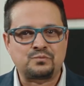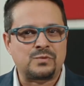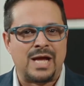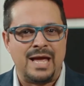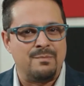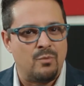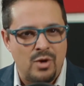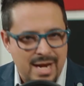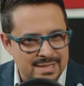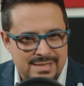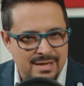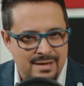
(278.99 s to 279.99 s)
hay
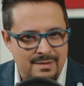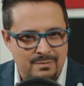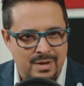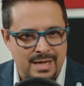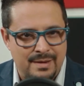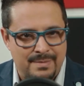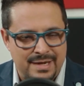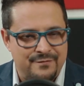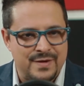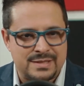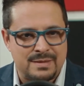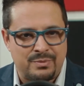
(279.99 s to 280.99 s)
molestia
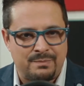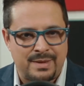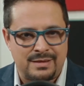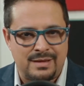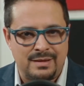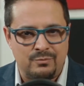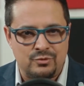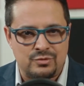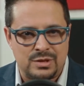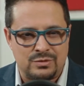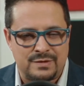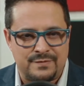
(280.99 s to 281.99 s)
manifiesta por parte de muchos
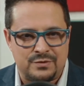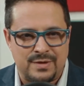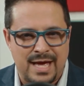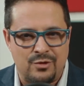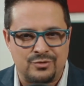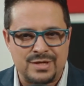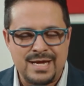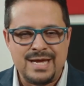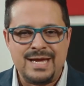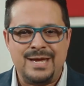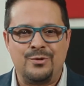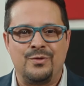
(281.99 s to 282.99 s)
de los aficionados
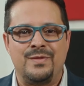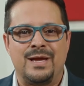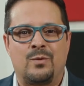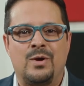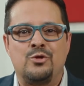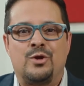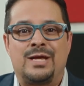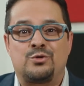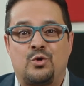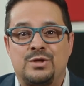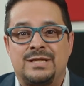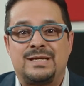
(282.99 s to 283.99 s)
y donde cuando las
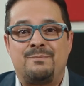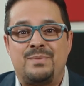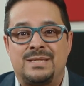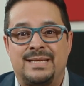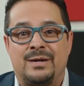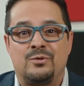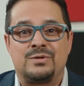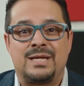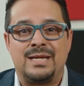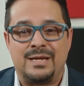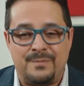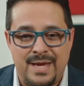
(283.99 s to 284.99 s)
cosas empiezan a no
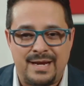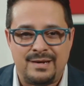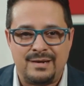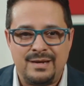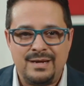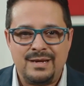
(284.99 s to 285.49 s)
salir bien,